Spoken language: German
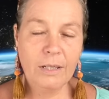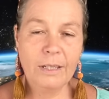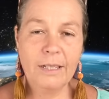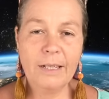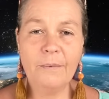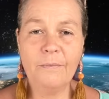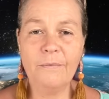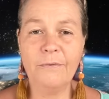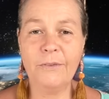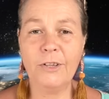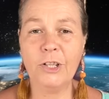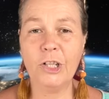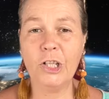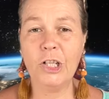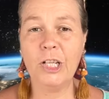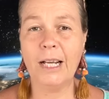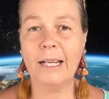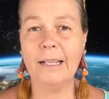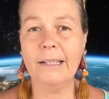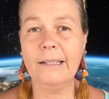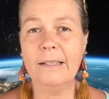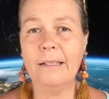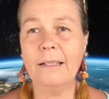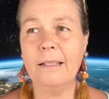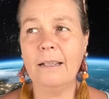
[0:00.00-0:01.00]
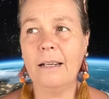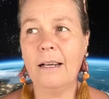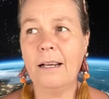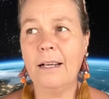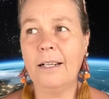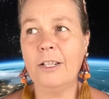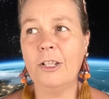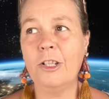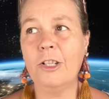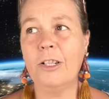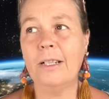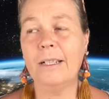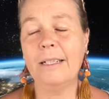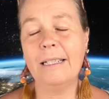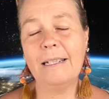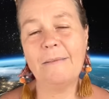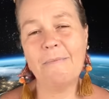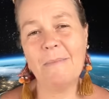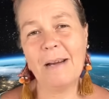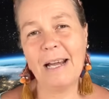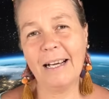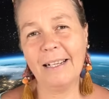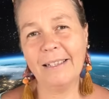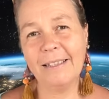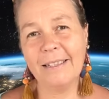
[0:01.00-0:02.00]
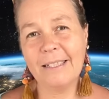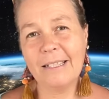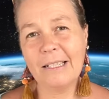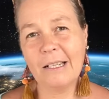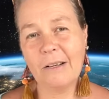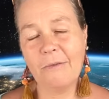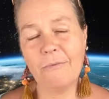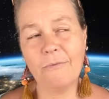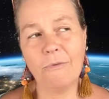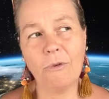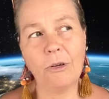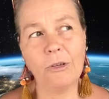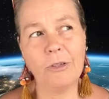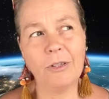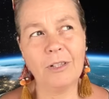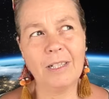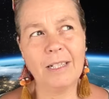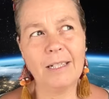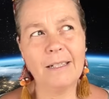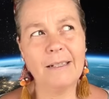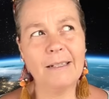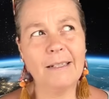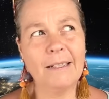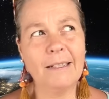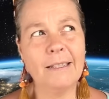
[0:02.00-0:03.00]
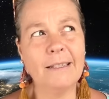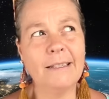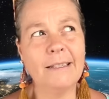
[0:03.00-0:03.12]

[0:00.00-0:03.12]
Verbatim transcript: dem Verstand anstatt dem Herzen gefolgt sind. Das